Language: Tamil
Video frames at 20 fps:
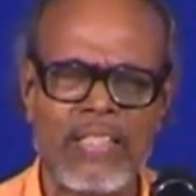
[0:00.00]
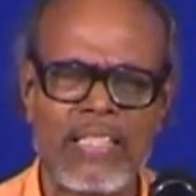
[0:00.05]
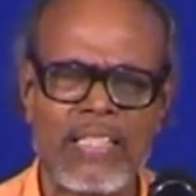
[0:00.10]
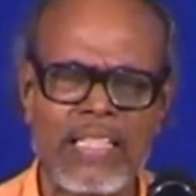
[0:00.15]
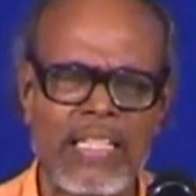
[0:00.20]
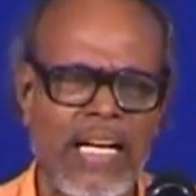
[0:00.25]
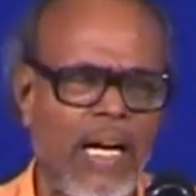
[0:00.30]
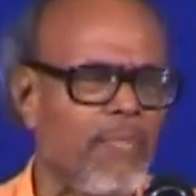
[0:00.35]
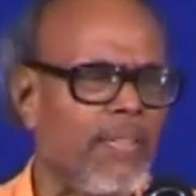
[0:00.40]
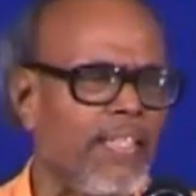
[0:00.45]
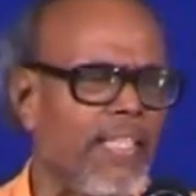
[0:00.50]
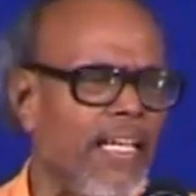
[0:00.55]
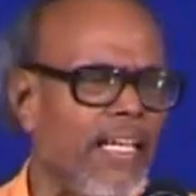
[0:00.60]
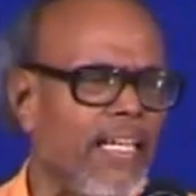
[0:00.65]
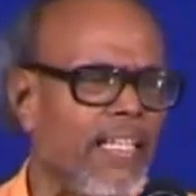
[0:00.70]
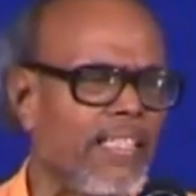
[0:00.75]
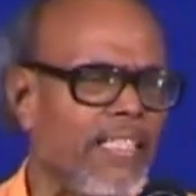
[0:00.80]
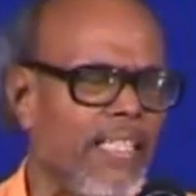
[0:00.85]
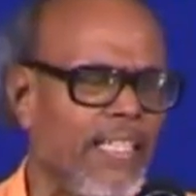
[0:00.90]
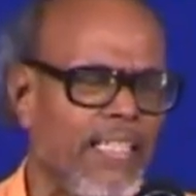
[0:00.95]
காம
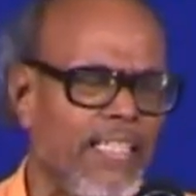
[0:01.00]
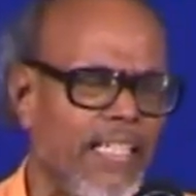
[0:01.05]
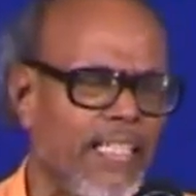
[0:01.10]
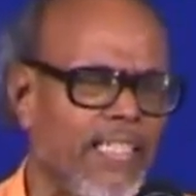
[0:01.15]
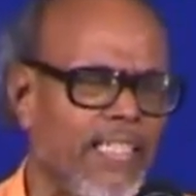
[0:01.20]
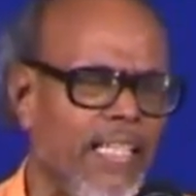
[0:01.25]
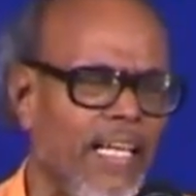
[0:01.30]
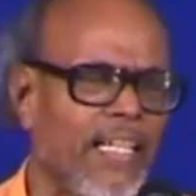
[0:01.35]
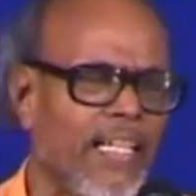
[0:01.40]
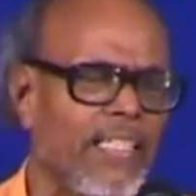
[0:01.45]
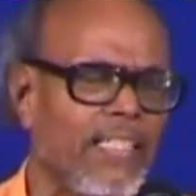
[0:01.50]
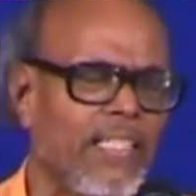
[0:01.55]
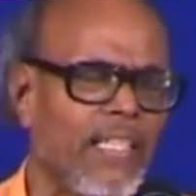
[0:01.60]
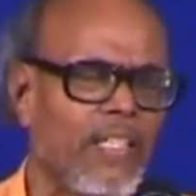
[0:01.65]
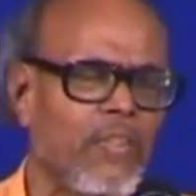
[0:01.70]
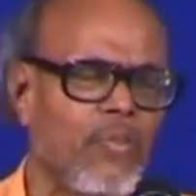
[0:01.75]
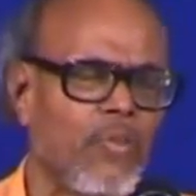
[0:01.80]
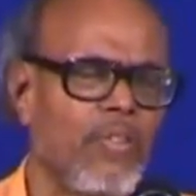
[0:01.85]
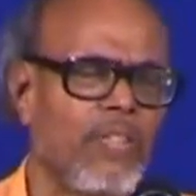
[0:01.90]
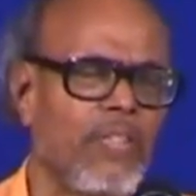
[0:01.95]
தேகத்தை இந்த தேகத்தை
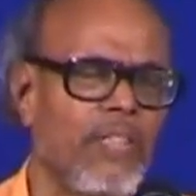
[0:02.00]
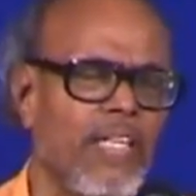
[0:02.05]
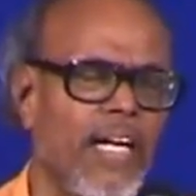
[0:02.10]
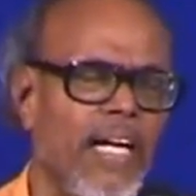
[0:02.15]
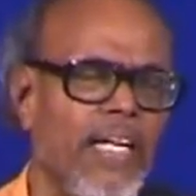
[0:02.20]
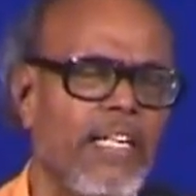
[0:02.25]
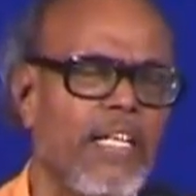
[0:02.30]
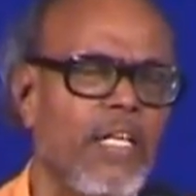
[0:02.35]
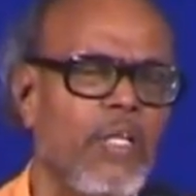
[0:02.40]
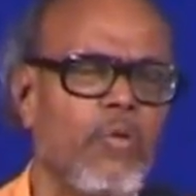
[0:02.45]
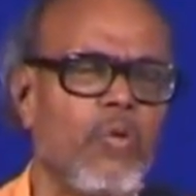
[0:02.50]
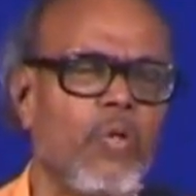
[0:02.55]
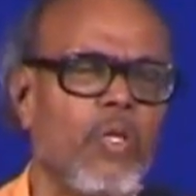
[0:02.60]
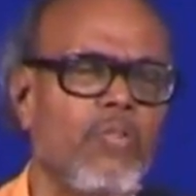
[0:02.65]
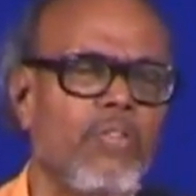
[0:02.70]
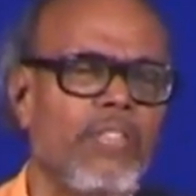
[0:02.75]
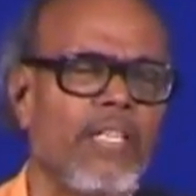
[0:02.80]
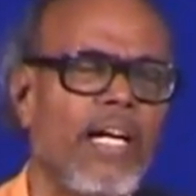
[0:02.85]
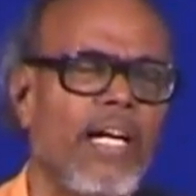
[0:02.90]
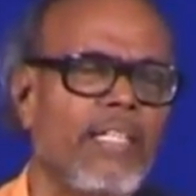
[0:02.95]
கொண்டு நான்
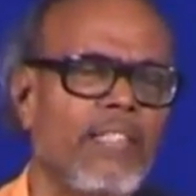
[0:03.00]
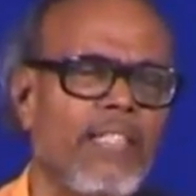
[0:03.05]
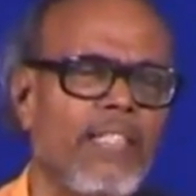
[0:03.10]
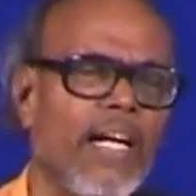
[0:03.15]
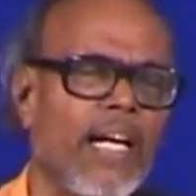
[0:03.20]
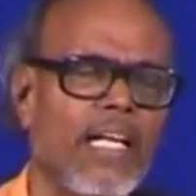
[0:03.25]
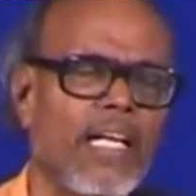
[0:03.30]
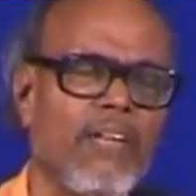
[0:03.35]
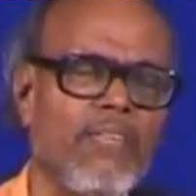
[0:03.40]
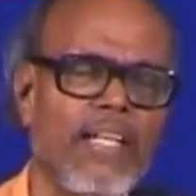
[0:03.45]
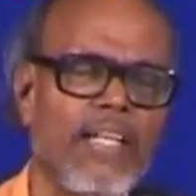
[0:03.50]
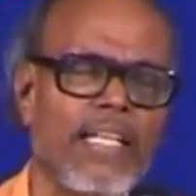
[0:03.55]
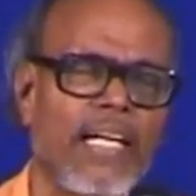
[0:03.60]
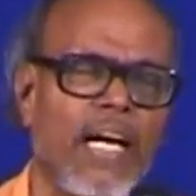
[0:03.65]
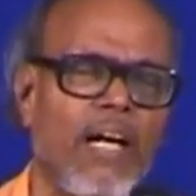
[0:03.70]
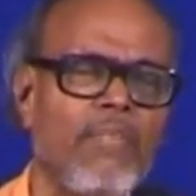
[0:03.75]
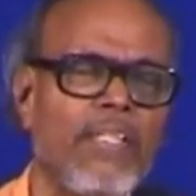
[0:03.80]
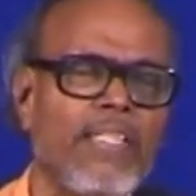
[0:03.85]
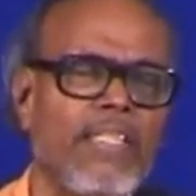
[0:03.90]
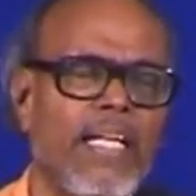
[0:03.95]
நெறியோடு நான் நடக்கவில்லை
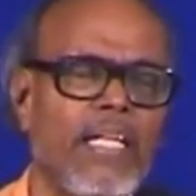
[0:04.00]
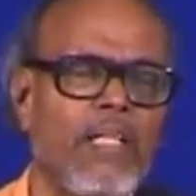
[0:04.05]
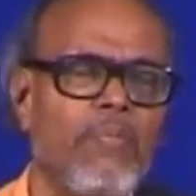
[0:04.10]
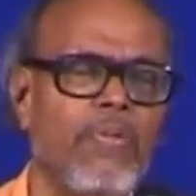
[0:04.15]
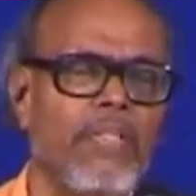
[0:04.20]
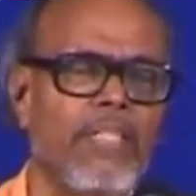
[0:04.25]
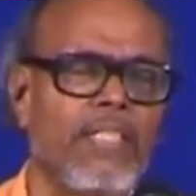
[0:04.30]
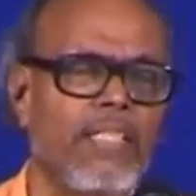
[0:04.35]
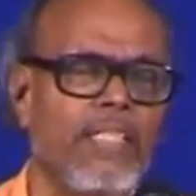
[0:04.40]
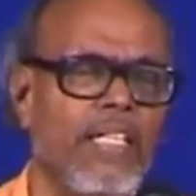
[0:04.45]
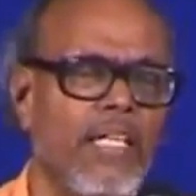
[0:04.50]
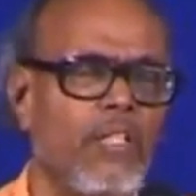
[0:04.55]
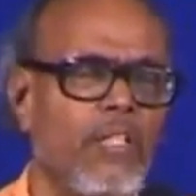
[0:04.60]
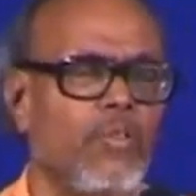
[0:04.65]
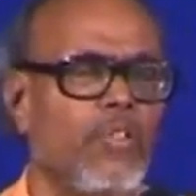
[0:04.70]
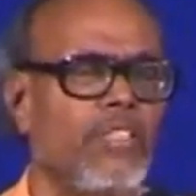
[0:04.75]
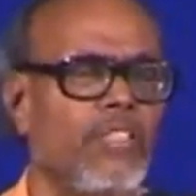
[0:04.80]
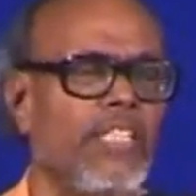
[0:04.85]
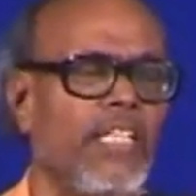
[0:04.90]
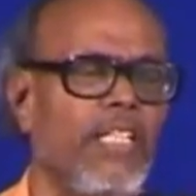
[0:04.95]
காமத்தை அணிப்பதற்கு
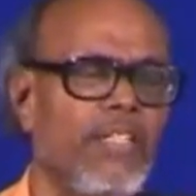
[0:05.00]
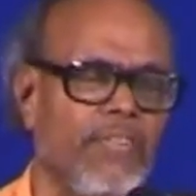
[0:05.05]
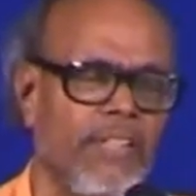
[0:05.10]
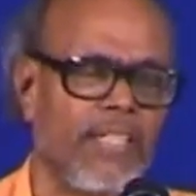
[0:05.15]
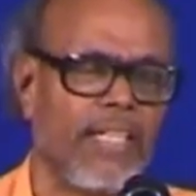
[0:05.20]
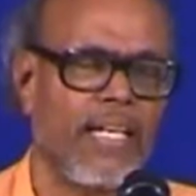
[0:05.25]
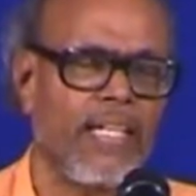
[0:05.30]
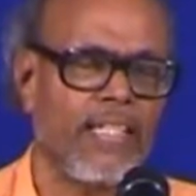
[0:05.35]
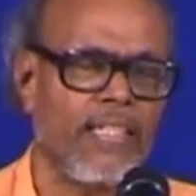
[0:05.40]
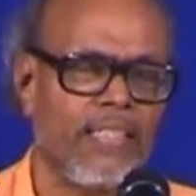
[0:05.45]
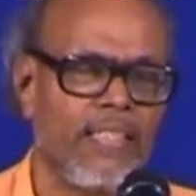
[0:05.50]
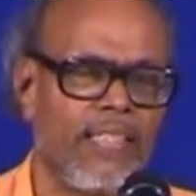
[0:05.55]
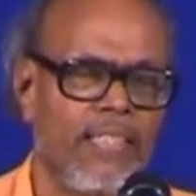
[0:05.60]
ஏதேதோ செய்துவிட்டேன்